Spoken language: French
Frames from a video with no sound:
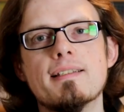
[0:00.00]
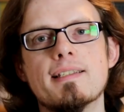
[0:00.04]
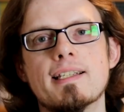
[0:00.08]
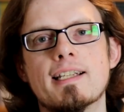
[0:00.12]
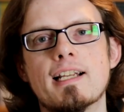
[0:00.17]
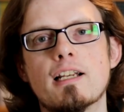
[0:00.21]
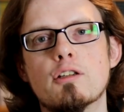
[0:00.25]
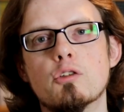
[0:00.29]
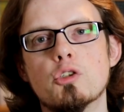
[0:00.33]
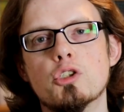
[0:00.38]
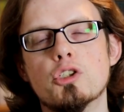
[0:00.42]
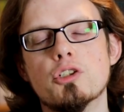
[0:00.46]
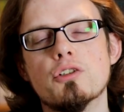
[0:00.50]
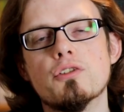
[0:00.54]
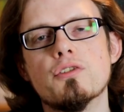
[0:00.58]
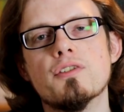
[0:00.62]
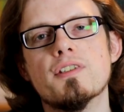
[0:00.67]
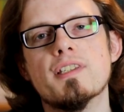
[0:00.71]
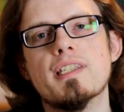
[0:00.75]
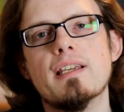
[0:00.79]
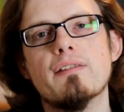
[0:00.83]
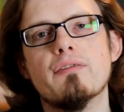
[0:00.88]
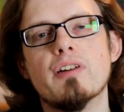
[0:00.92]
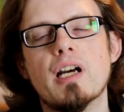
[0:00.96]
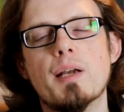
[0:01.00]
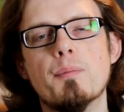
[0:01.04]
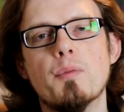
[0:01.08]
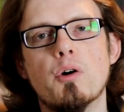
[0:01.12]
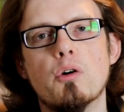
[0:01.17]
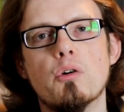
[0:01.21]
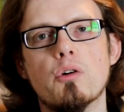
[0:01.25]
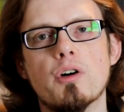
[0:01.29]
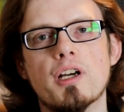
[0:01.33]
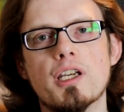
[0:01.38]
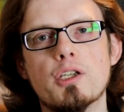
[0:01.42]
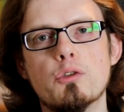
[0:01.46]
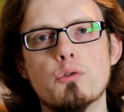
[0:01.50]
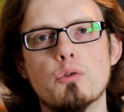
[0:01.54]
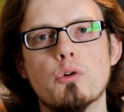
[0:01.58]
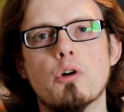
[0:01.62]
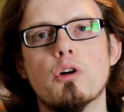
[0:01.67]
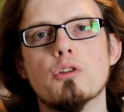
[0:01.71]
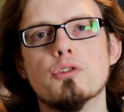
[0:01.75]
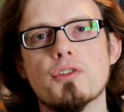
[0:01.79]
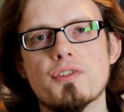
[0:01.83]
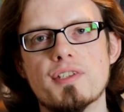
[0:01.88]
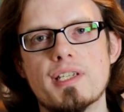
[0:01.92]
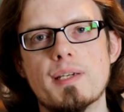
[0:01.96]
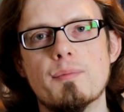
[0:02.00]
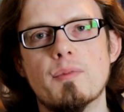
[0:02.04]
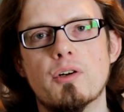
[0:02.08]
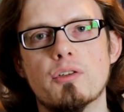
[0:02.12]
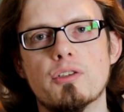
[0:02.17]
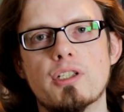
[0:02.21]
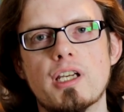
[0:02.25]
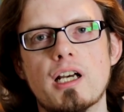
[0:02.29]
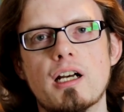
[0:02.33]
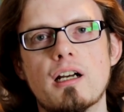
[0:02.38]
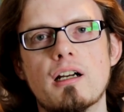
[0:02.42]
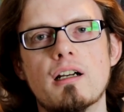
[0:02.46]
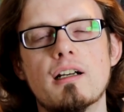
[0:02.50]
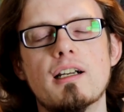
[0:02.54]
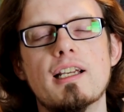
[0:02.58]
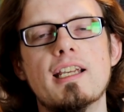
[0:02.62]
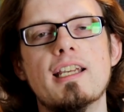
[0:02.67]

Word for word: C'est quelque chose qui est vraiment récurrent dans ces mangas,